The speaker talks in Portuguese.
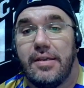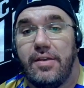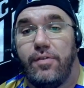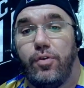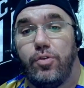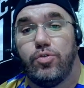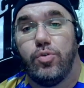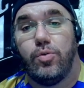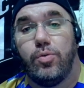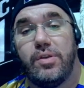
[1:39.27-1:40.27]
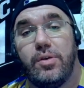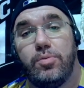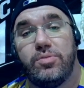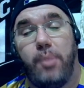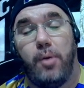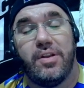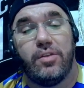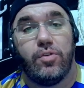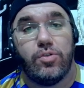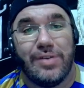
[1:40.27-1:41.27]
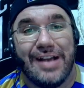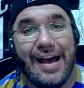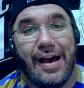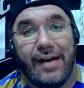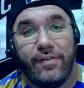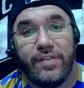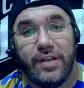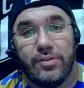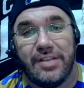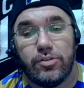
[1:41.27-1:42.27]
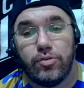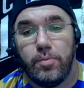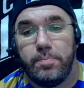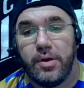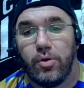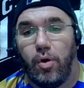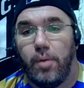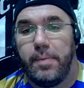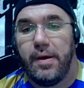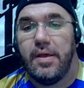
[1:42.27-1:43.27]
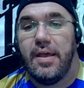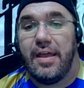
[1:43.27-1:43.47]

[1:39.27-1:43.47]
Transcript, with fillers: que foi o jogo que o Palmeiras foi jogar a final da Supercopa